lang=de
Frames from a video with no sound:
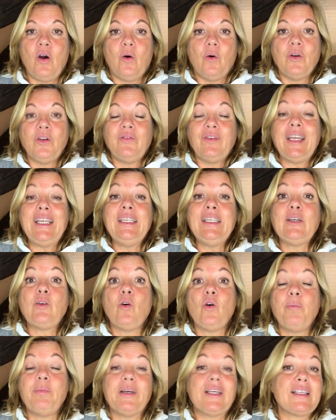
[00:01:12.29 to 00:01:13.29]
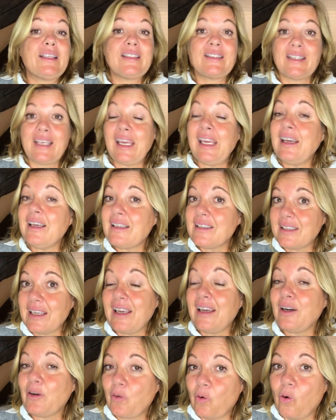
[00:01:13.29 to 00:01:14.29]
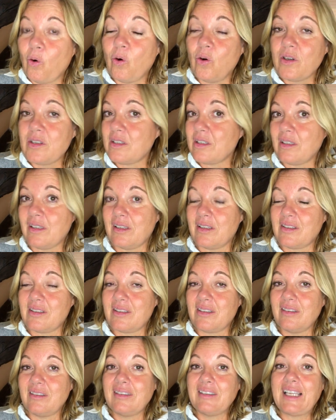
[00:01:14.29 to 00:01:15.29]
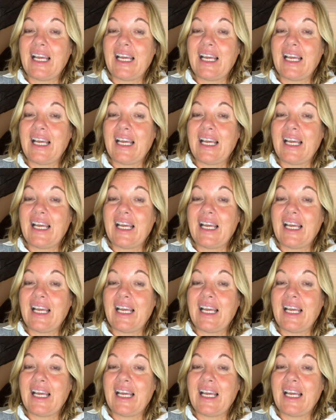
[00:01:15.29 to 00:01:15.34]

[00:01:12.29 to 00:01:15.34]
Und wenn die Gruppe sehr, sehr groß ist,